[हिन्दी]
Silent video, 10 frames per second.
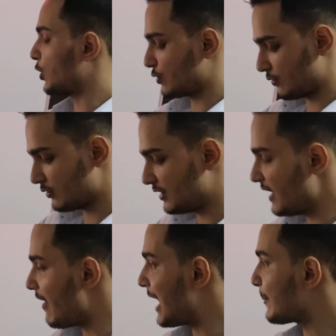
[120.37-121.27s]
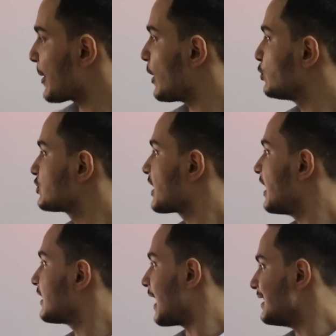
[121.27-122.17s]
और दीवार पे
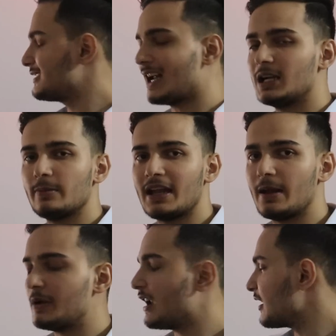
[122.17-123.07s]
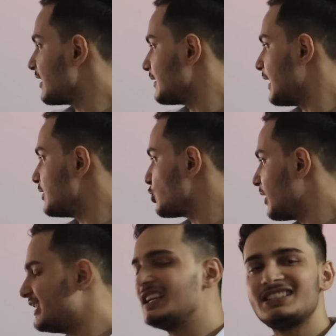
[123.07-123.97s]
उसके राइट साइड में है मेरा रिंग लाइट जो
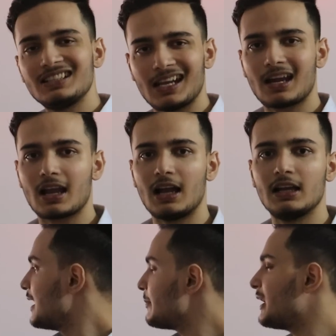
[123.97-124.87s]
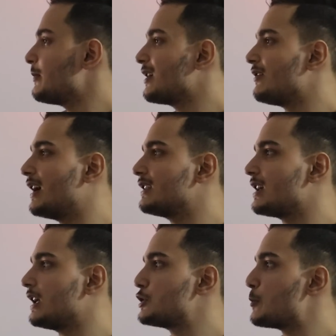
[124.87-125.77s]
है डीजी टेक का ये मैंने मंगवाया
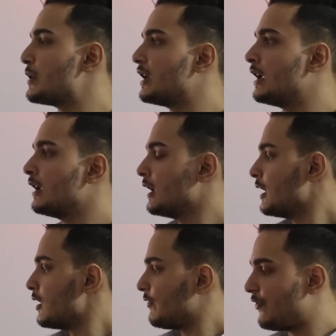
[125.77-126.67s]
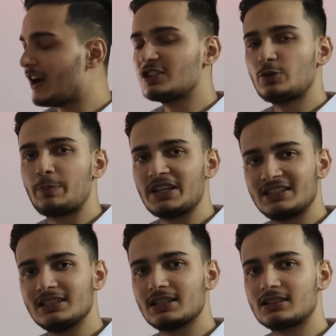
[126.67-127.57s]
था जब मैंने फर्स्ट
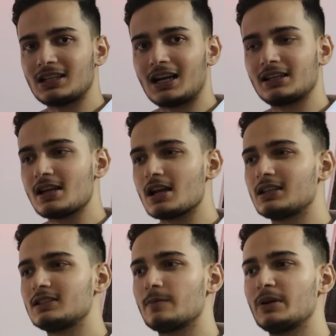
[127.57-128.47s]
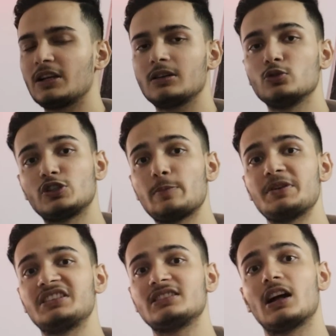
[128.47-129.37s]
पीसी से स्टार्ट किया था जब मेरे उसी
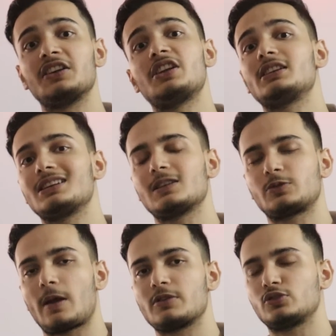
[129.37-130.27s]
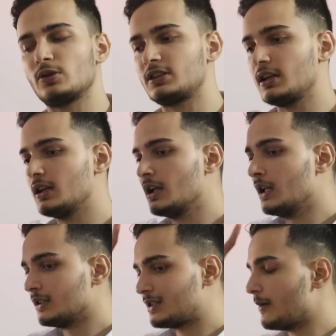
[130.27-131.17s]
पीसी से 100 के सब्सक्राइबर्स हुए थे
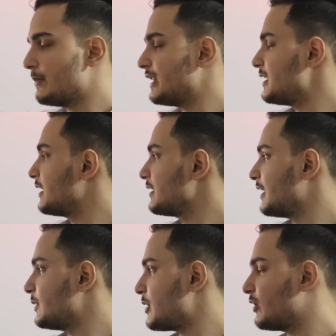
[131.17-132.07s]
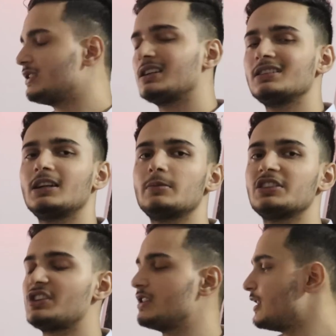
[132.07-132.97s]
तब मैंने ये रिंग लाइट मंगवाया था रिंग लाइट
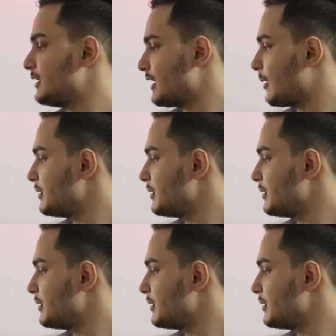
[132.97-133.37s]
मैंने चेंज नहीं किया